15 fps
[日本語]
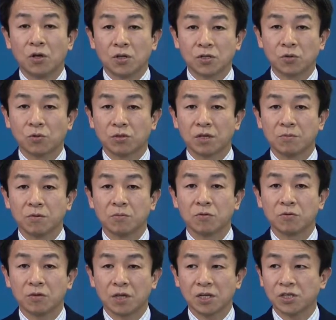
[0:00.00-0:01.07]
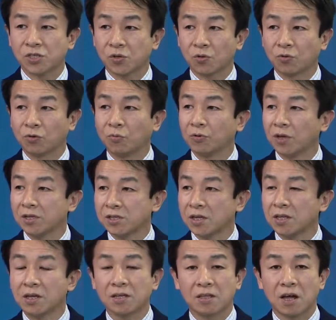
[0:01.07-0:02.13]
そういった部分で一緒の友達
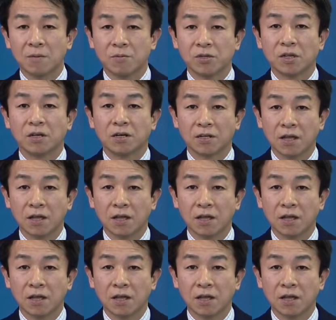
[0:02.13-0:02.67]
ができたみたいな